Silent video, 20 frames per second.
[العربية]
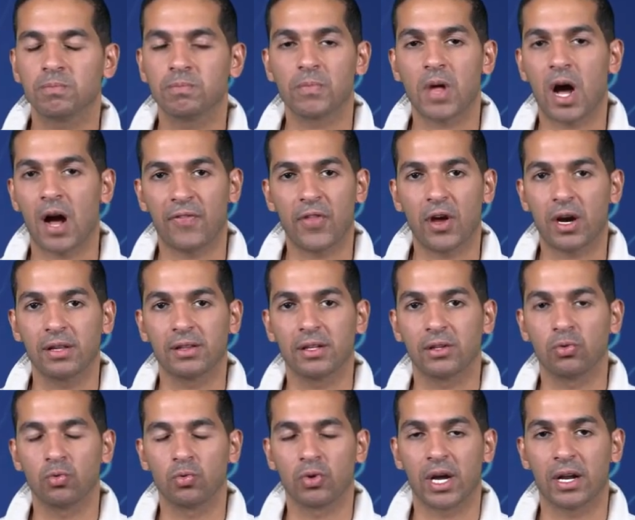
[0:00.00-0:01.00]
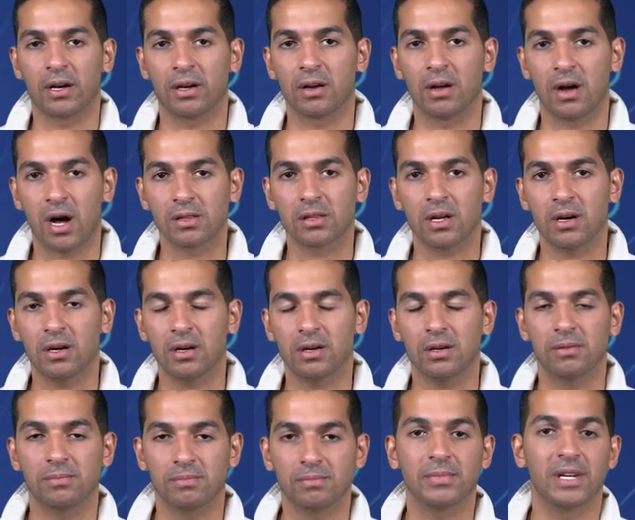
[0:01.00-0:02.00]
اعتقد انه كان خطا
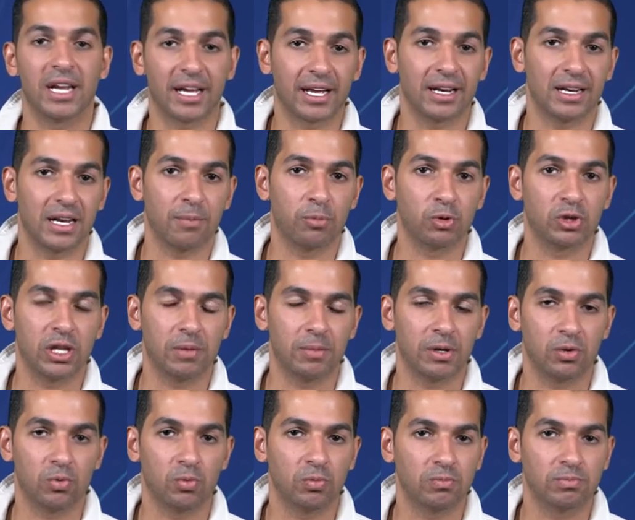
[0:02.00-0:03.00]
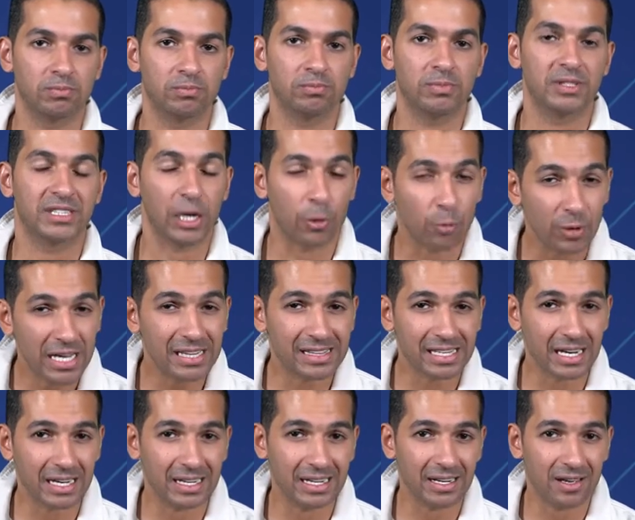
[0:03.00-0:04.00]
لكن لابد منه توقيت
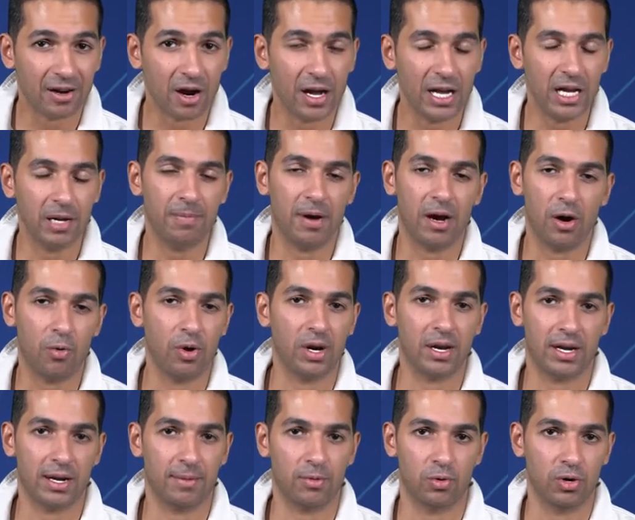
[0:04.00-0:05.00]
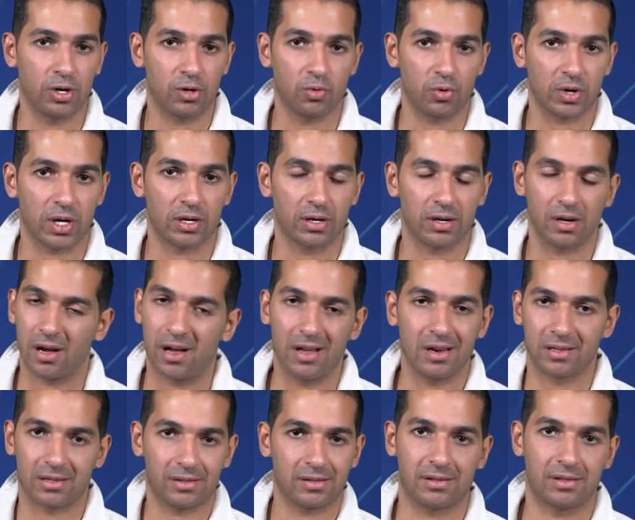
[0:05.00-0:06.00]
الرحيل بقى هو اللي انا بقول انه كان
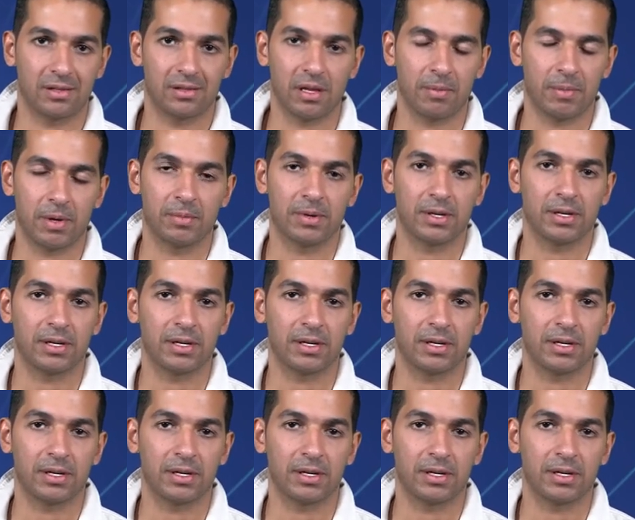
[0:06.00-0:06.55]
غلط تماما